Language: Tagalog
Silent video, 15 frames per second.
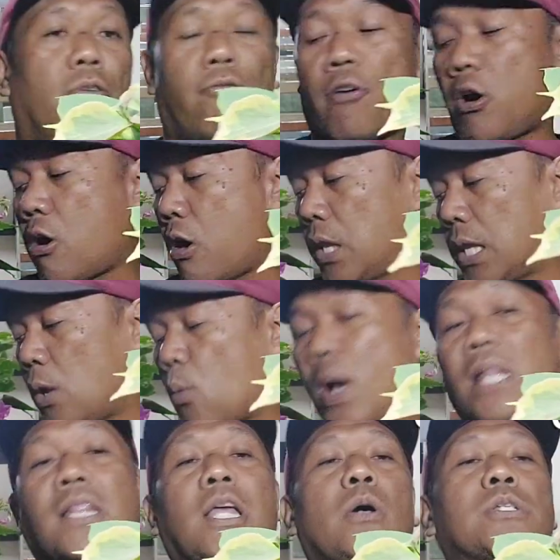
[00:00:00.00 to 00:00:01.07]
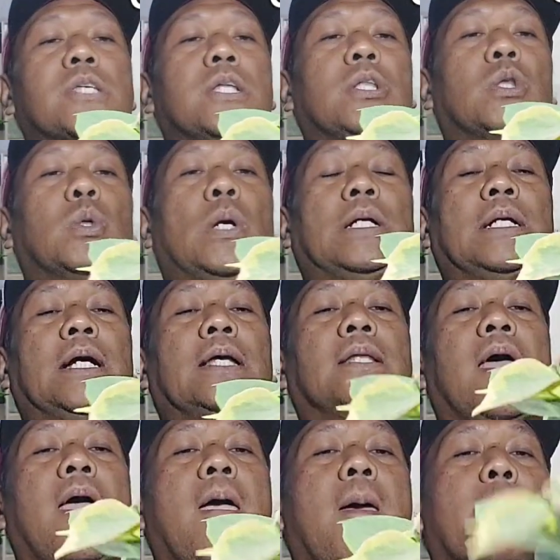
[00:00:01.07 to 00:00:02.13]
Jo for only
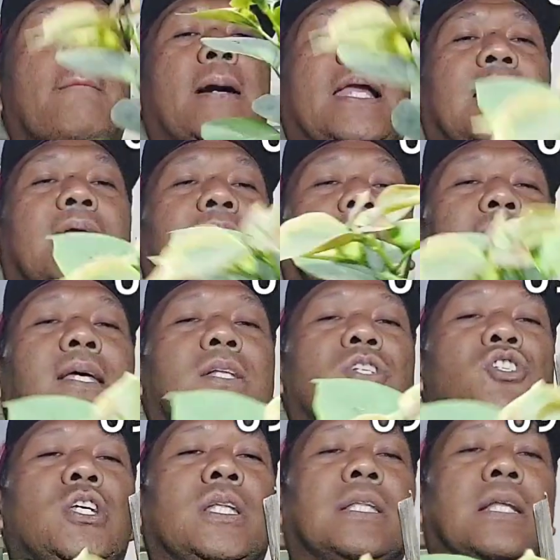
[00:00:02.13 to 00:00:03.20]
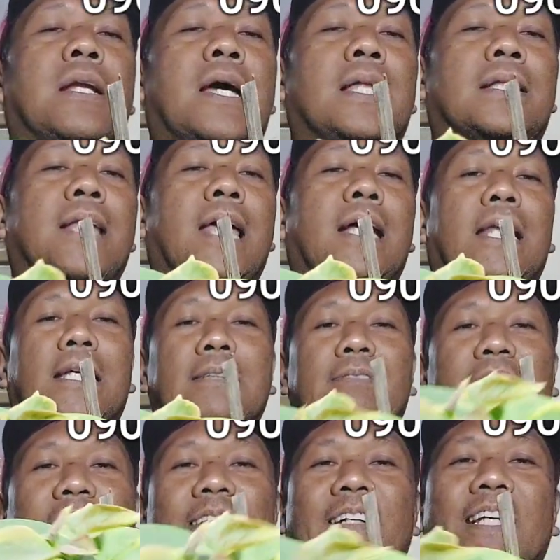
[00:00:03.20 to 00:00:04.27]
1,200. Barrigated Chitra, Thailand.
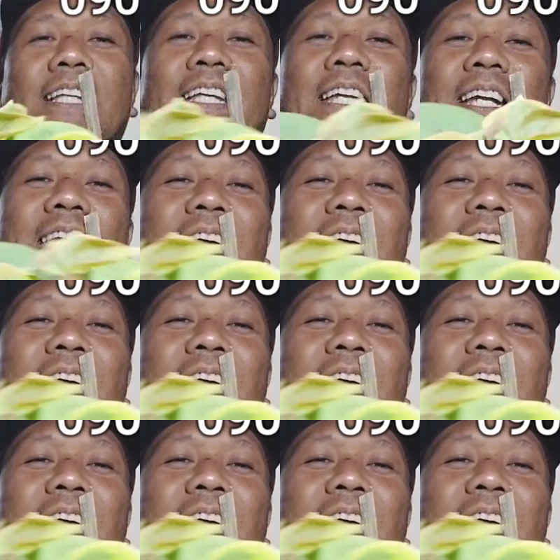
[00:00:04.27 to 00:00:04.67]
Meron ganun.